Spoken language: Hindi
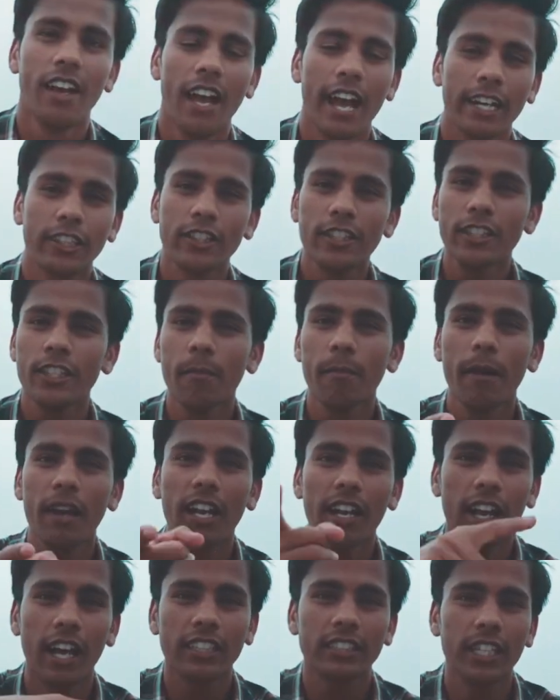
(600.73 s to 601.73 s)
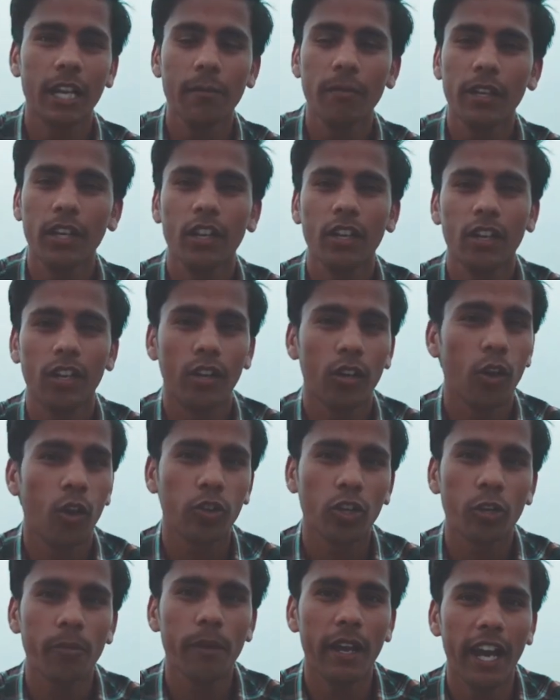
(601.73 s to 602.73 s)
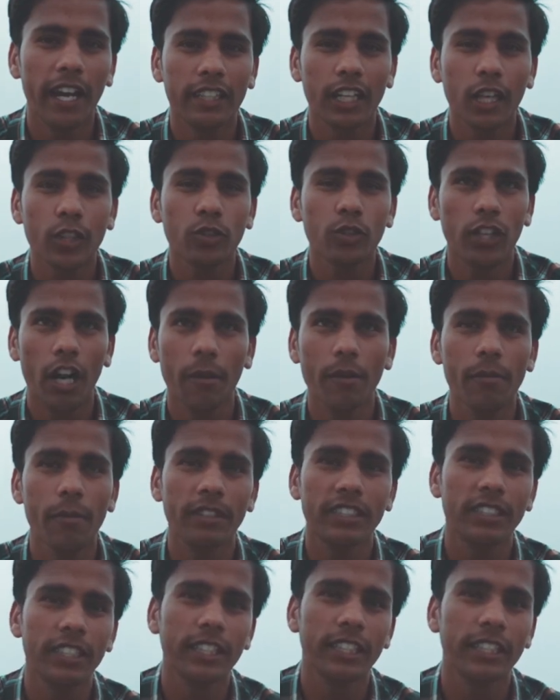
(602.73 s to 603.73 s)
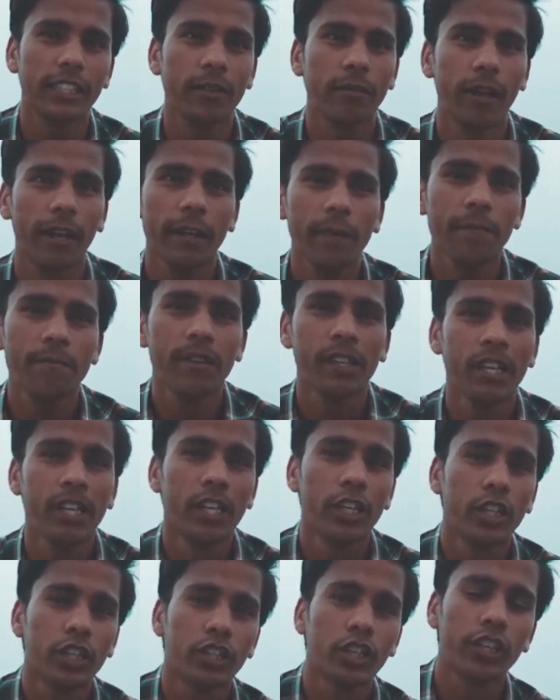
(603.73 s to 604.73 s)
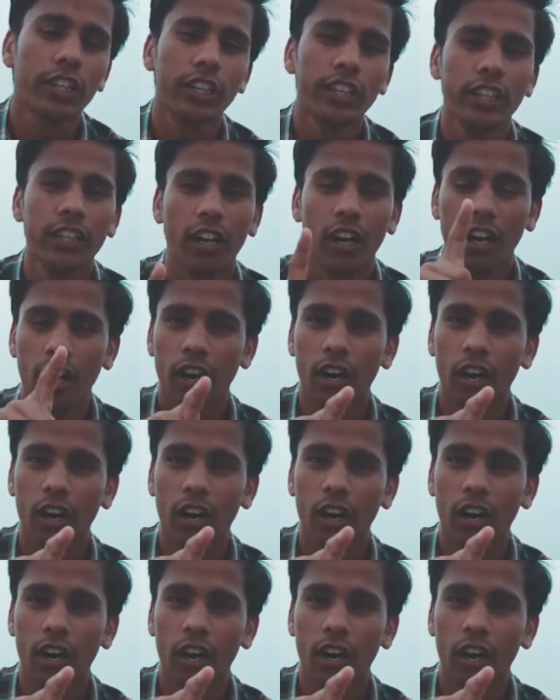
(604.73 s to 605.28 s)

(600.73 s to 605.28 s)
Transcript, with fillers: एक्चुअली अच्छा। जब मैं लास्ट टाइम भी लॉकडाउन में आया था तो काफी मस्ती की थी मैंने हाँ क्योंकि हाँ, हाँ।